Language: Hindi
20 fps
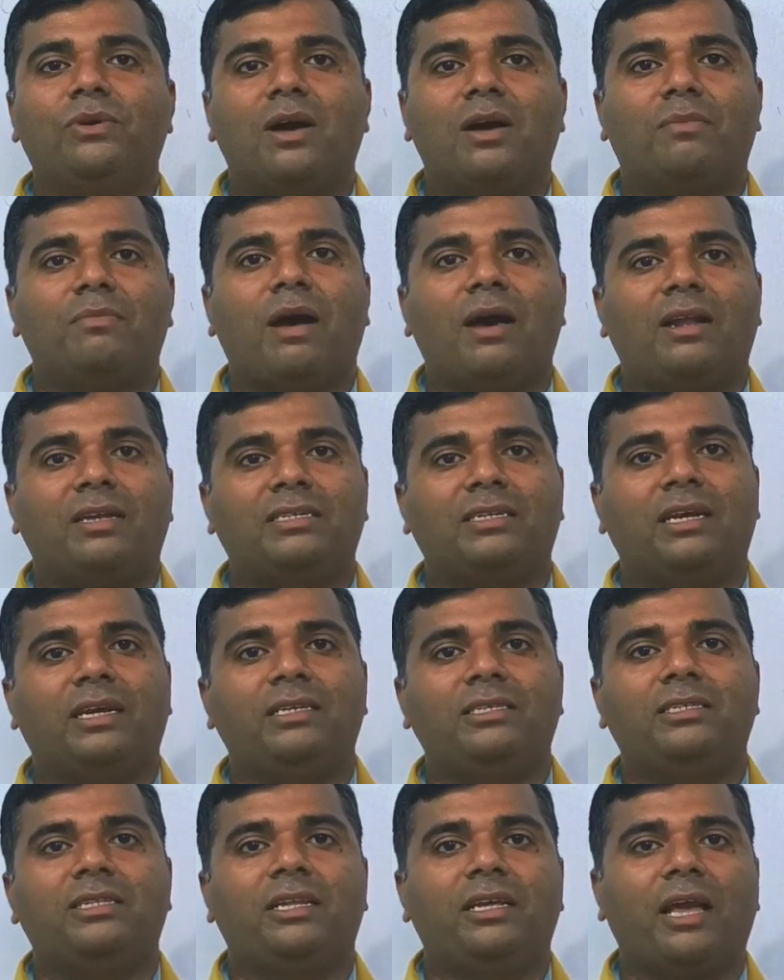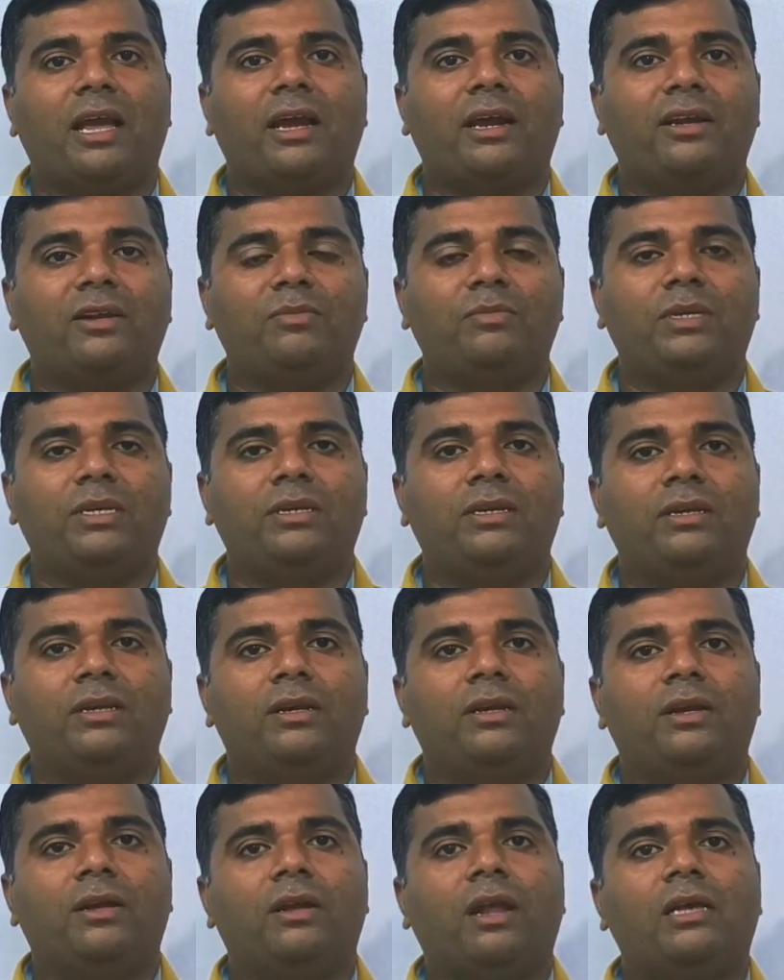टू महाराष्ट्र इंजीनियरिंग एकेडमी
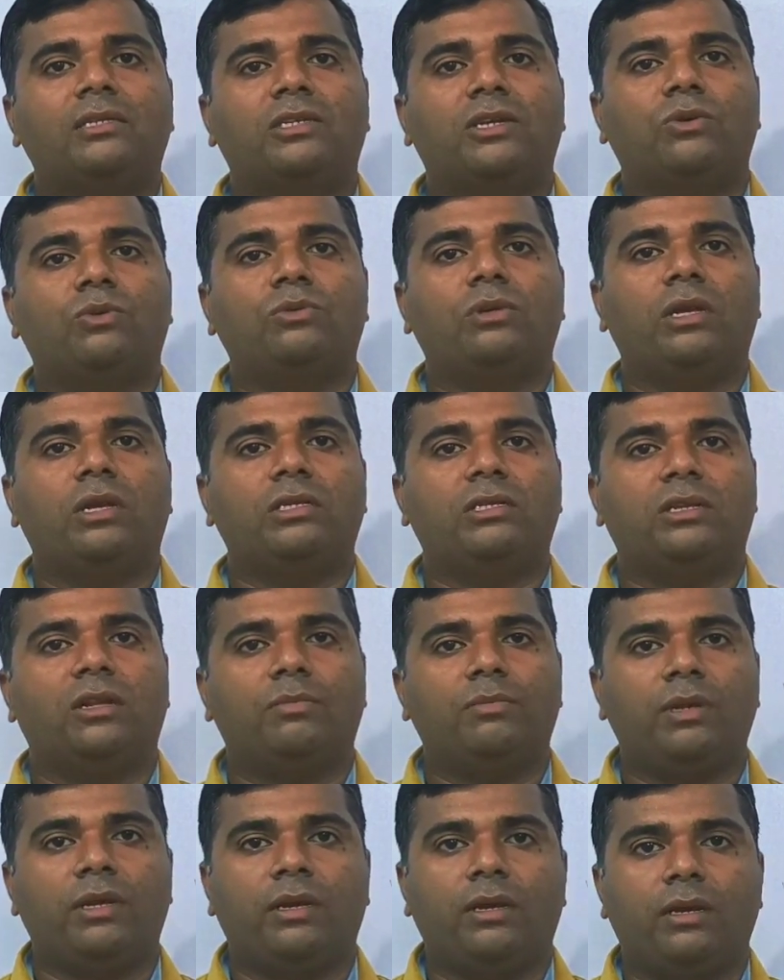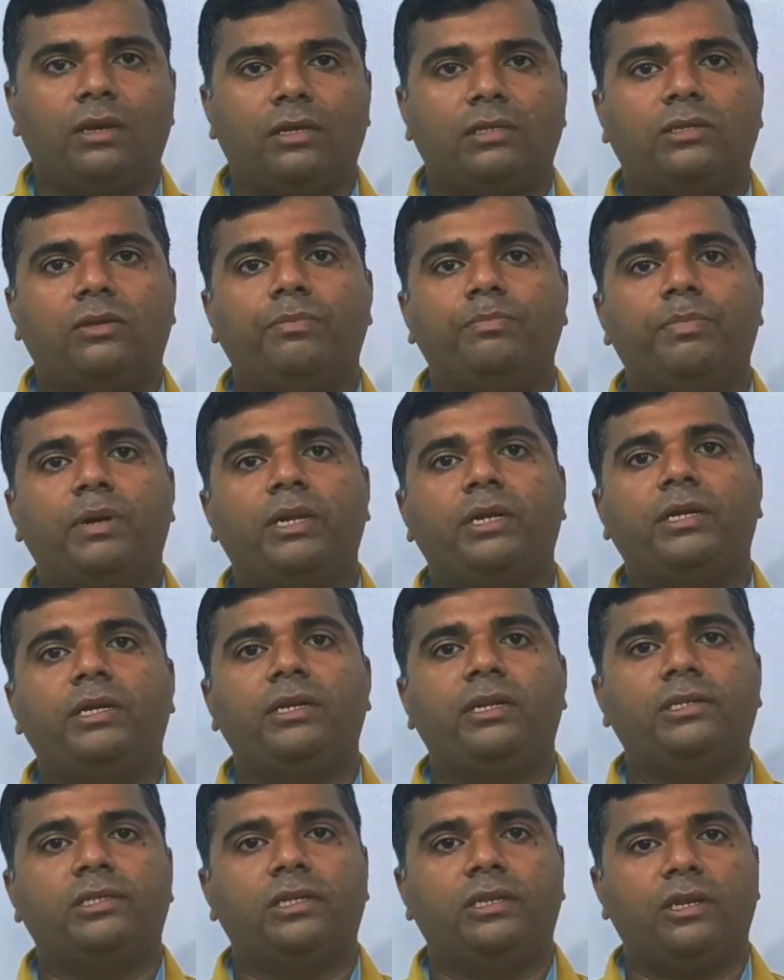लास्ट के कुछ लेक्चर हमने सिंपल
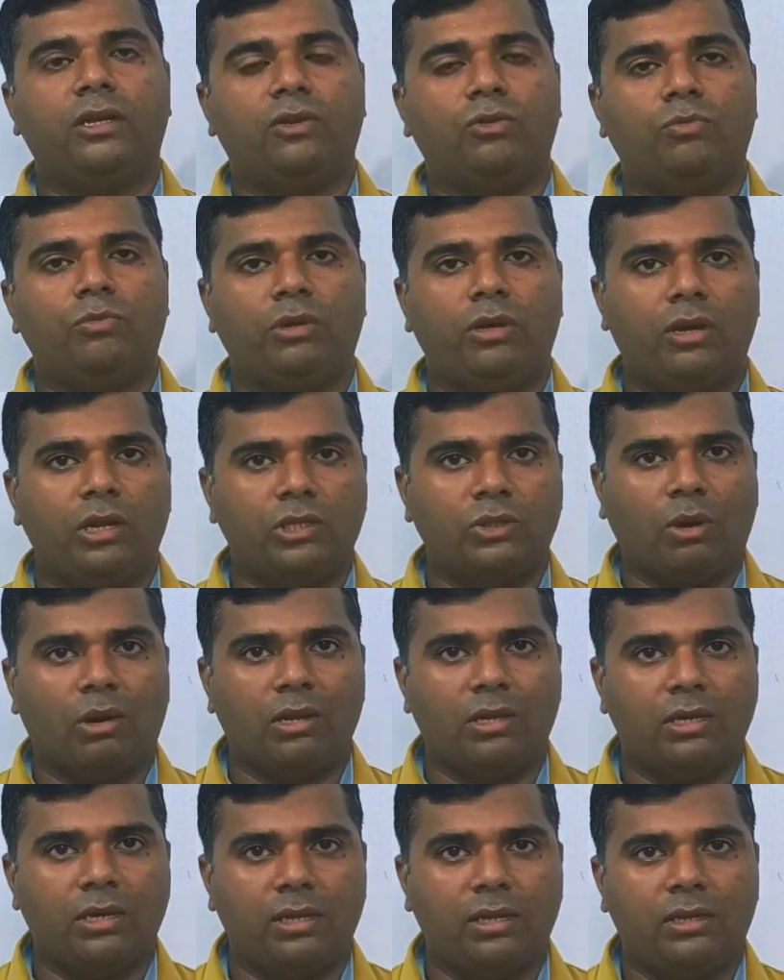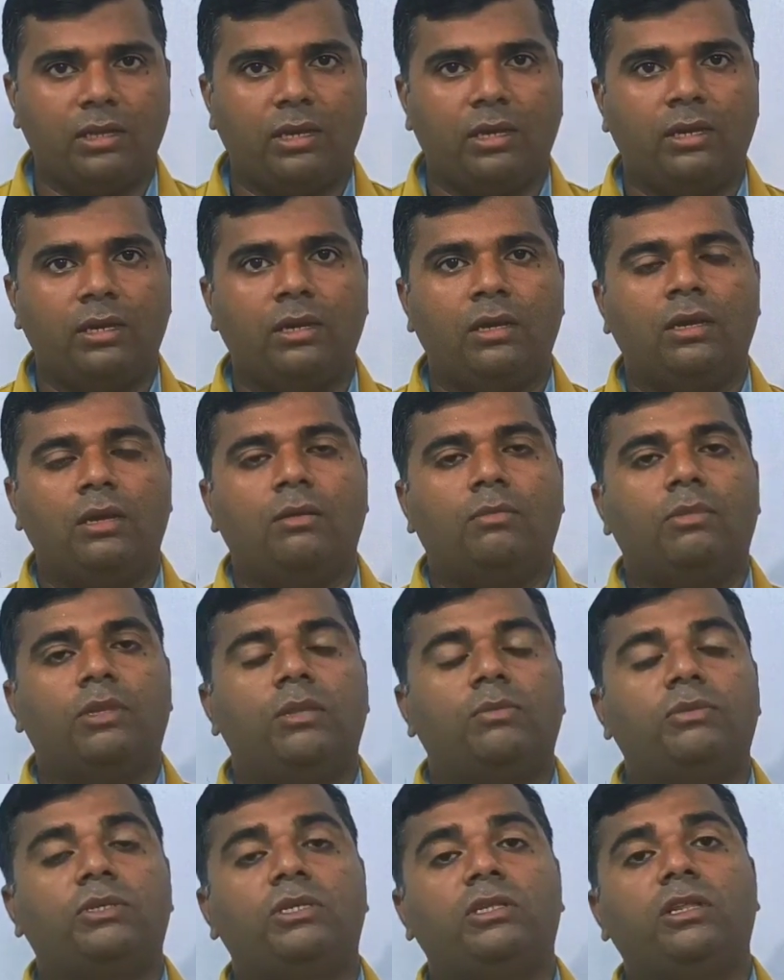इंटीग्रेशन के न्यूमरिकल सॉल्व किए थे
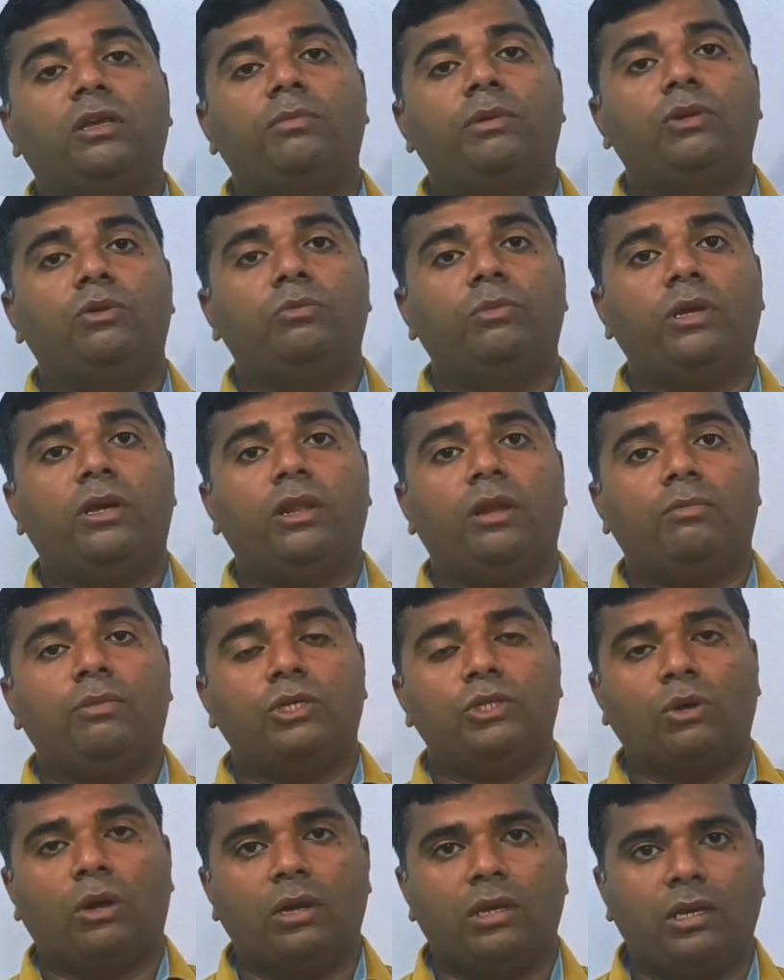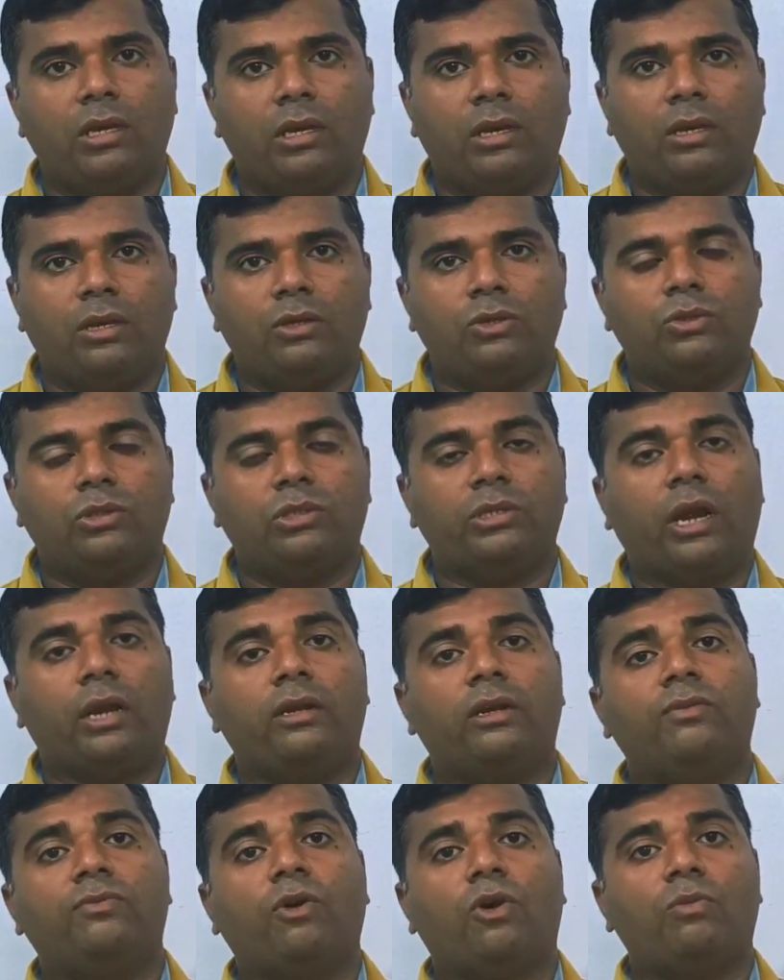मतलब जितने भी न्यूमरिकल हमने सॉल्व किए जो
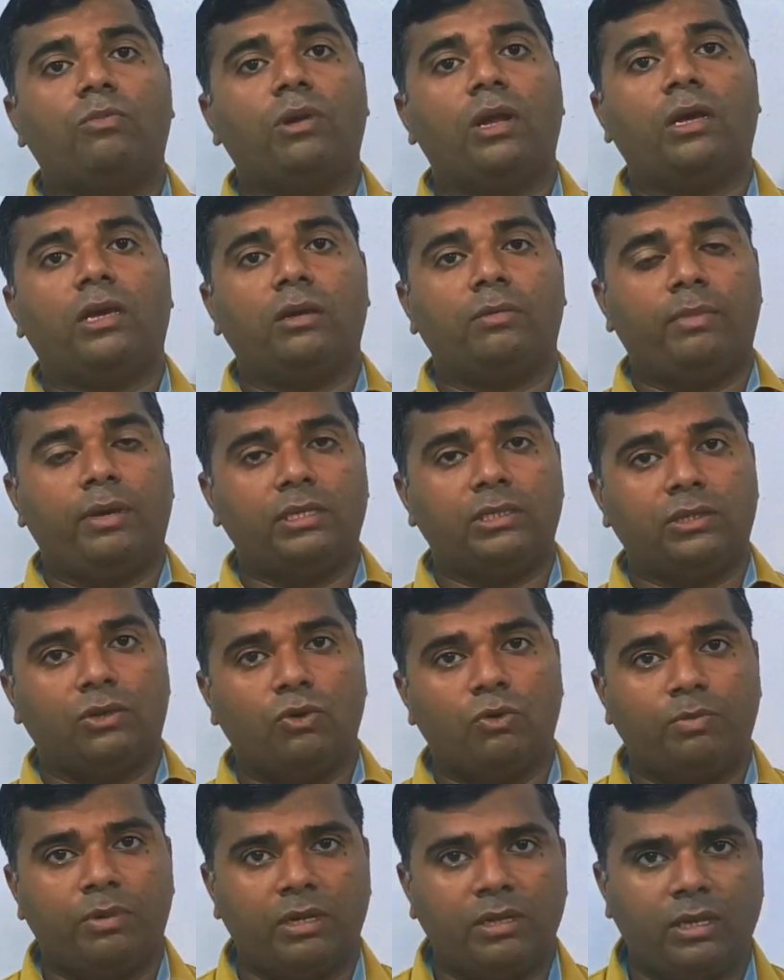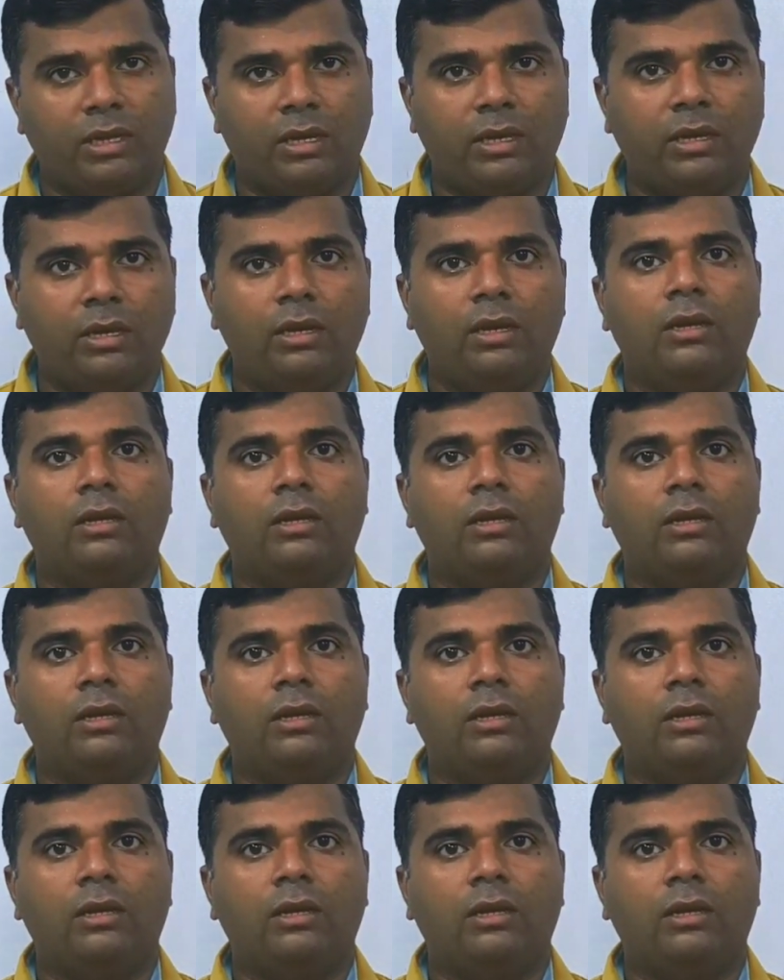स्टैंडर्ड फार्मूला के बेस के ऊपर थे